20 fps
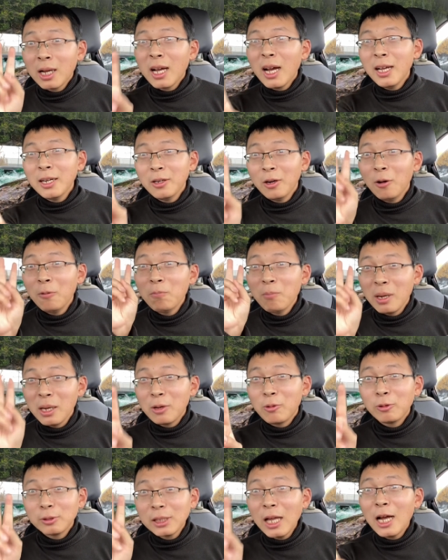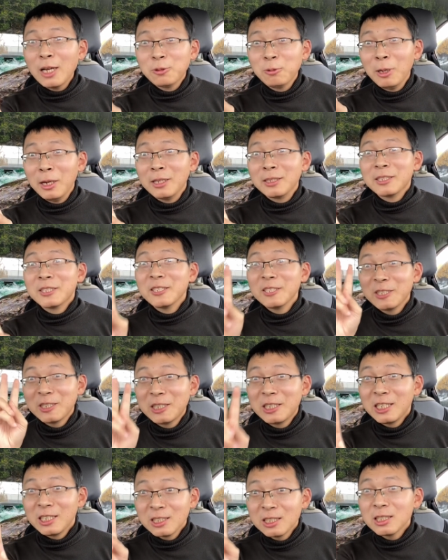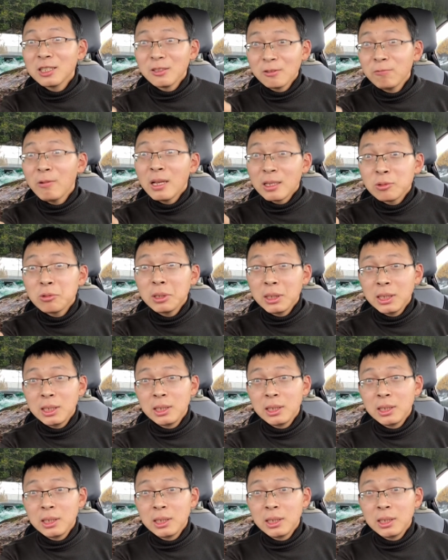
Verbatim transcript: 干扰美国大选是刑事犯罪，